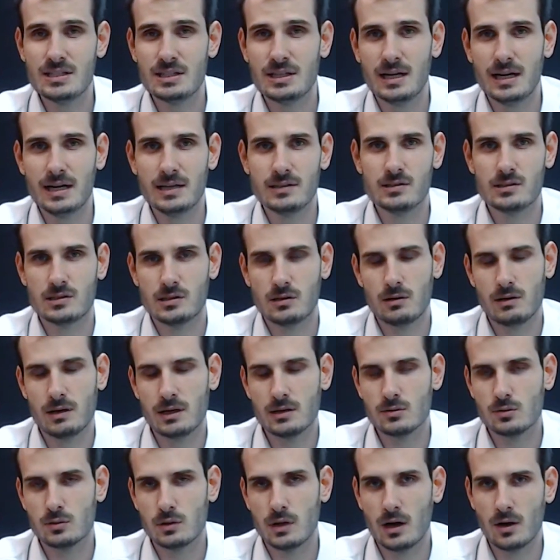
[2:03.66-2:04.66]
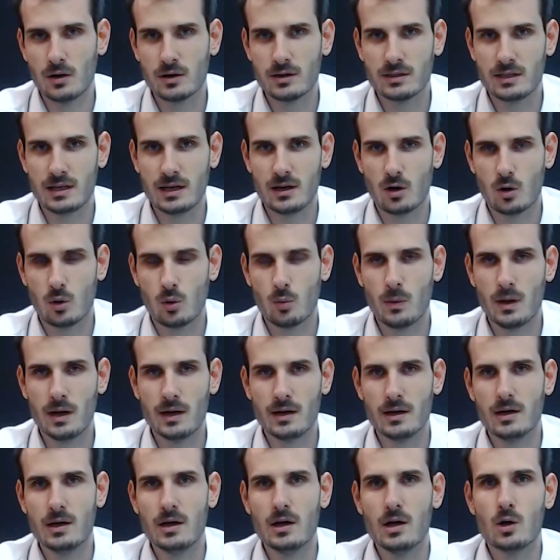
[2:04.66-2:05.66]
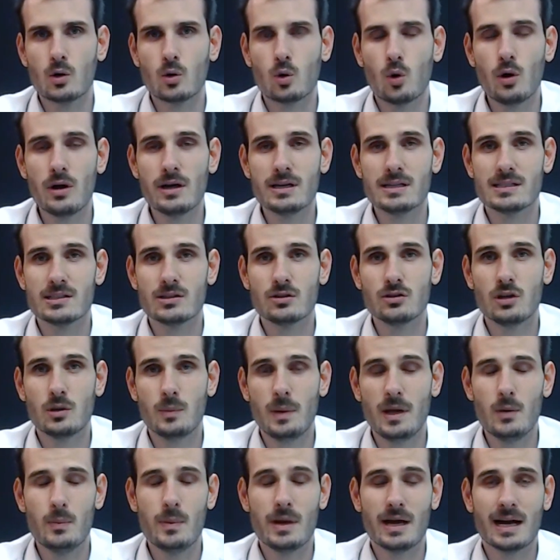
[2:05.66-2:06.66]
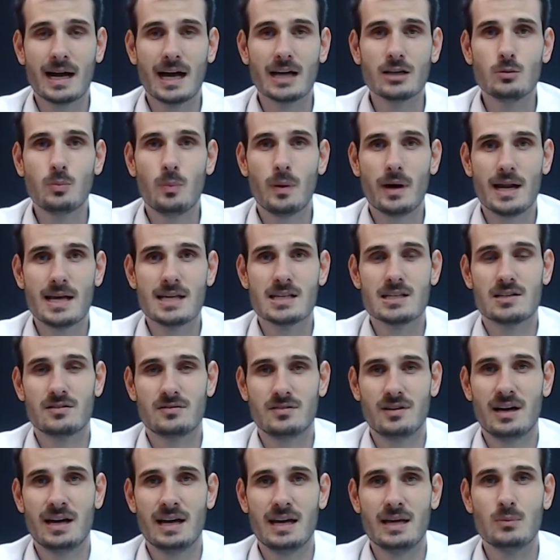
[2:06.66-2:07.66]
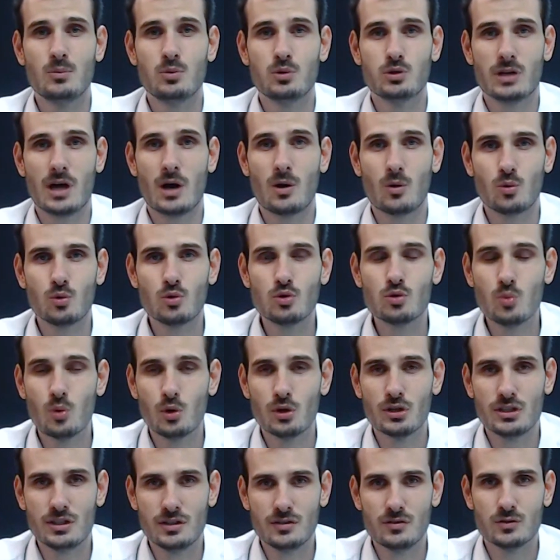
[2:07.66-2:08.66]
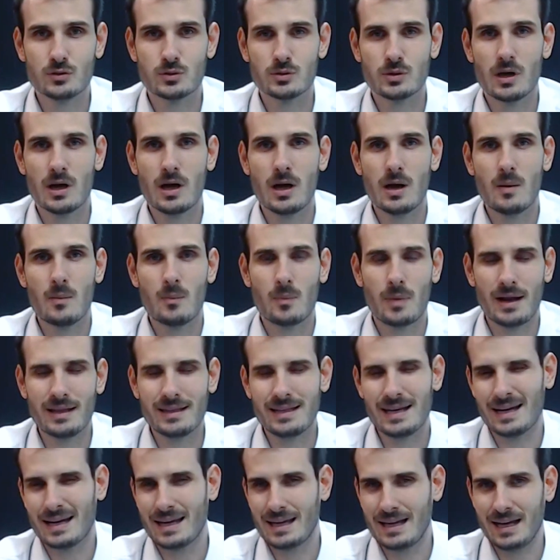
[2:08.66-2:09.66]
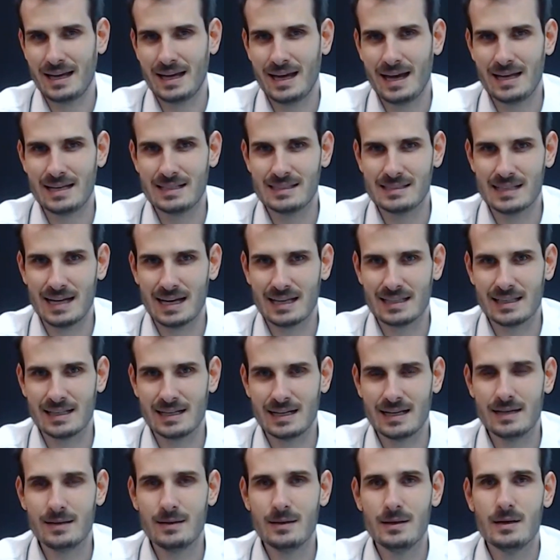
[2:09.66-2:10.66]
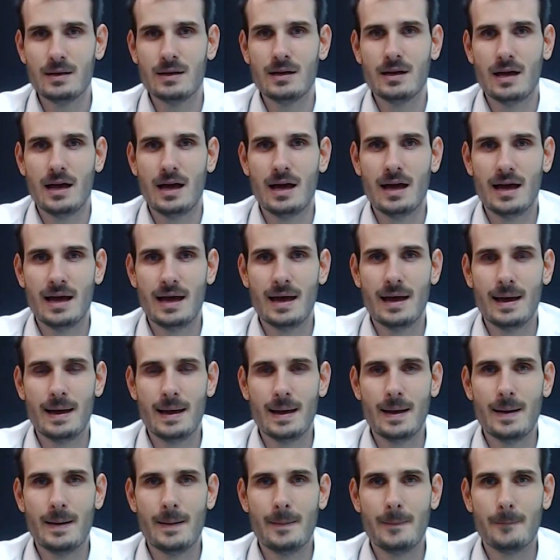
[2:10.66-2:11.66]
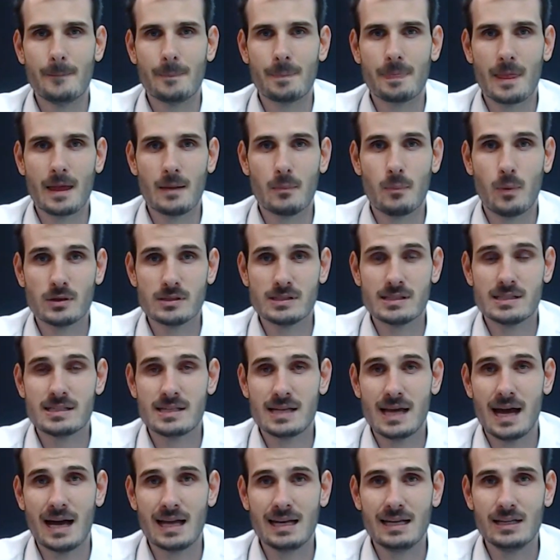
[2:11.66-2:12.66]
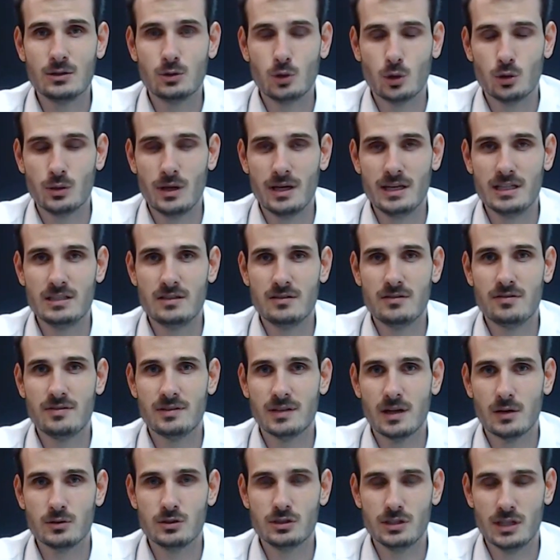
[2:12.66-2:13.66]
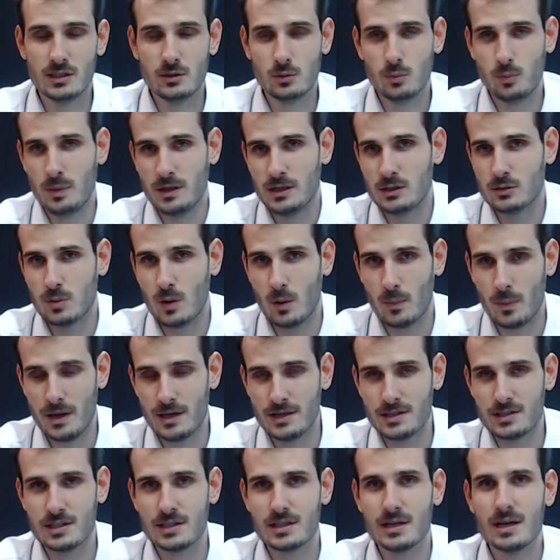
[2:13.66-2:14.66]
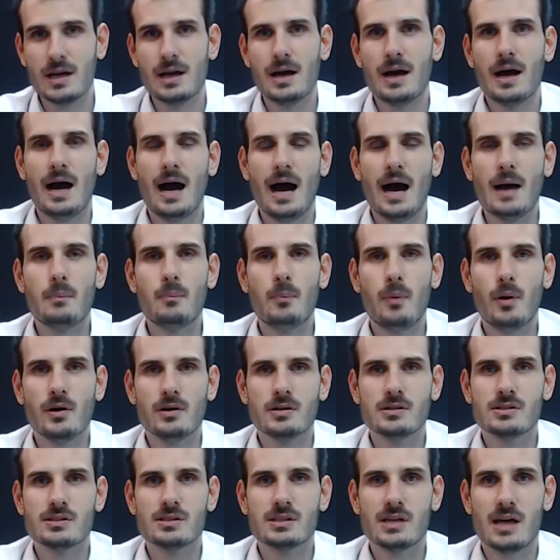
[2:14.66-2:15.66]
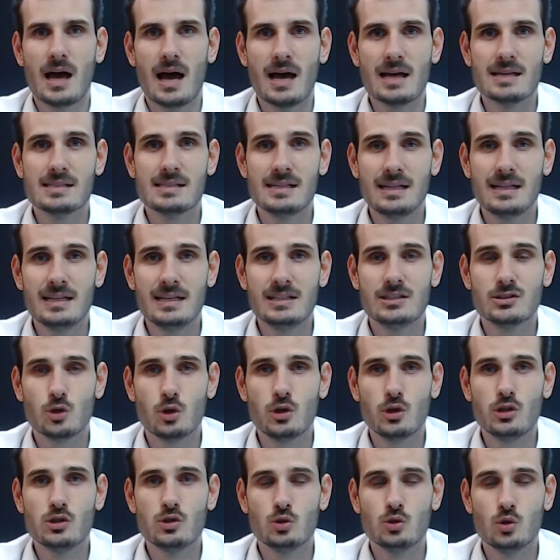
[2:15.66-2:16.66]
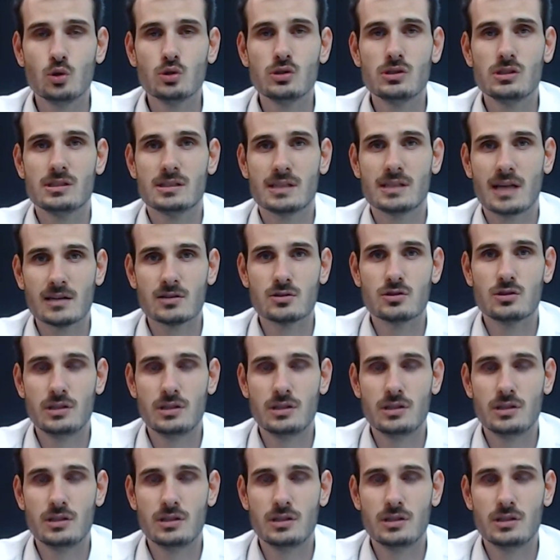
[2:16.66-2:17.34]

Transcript: de ganhos, então é natural que tenha alguma correção também. O mercado parece que vai aí buscar alguns motivos para dar aquela realizada, né? É, após esse rally todo aí de final de ano, principalmente após as eleições nos Estados